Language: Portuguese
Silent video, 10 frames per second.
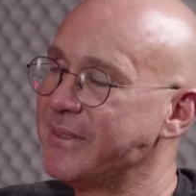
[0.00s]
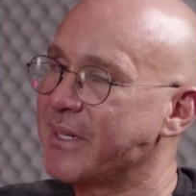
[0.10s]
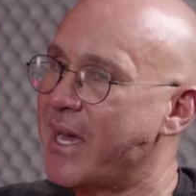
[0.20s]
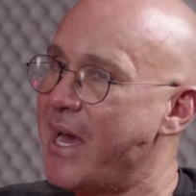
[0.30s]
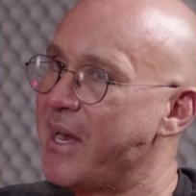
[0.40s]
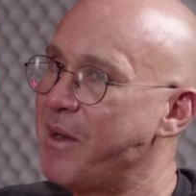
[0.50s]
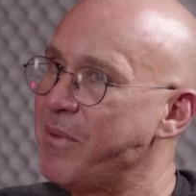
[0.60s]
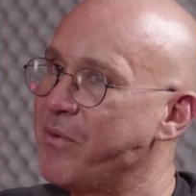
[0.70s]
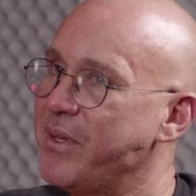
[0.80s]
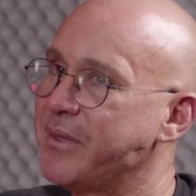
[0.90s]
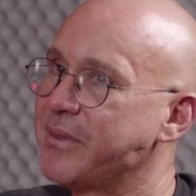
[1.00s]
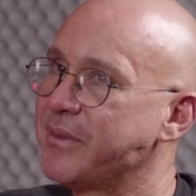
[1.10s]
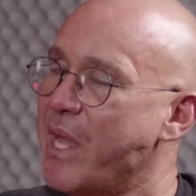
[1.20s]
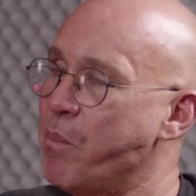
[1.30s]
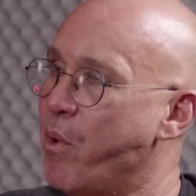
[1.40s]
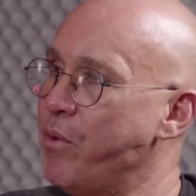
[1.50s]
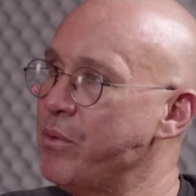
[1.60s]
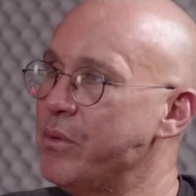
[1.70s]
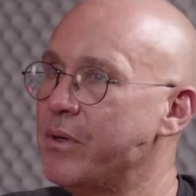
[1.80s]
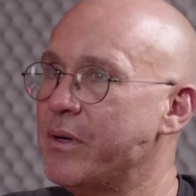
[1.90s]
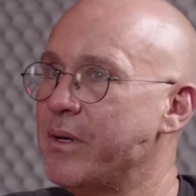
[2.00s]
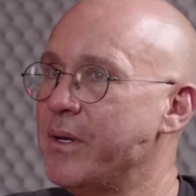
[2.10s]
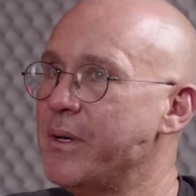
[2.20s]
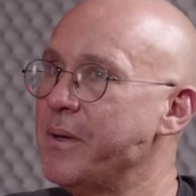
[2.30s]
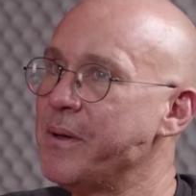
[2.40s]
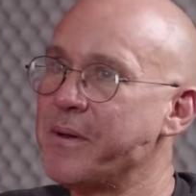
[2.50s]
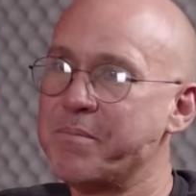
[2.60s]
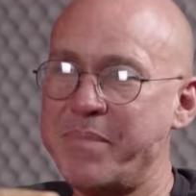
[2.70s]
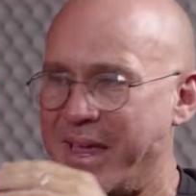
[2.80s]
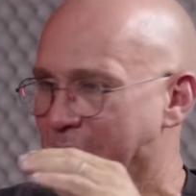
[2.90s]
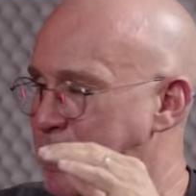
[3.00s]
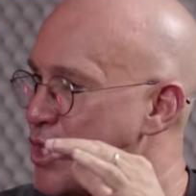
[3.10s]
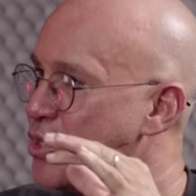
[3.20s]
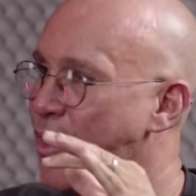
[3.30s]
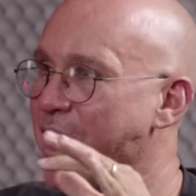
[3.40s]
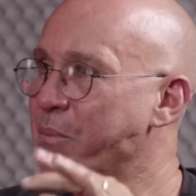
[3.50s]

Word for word: Caramba, eu falei, tá bom. Peguei a pistola,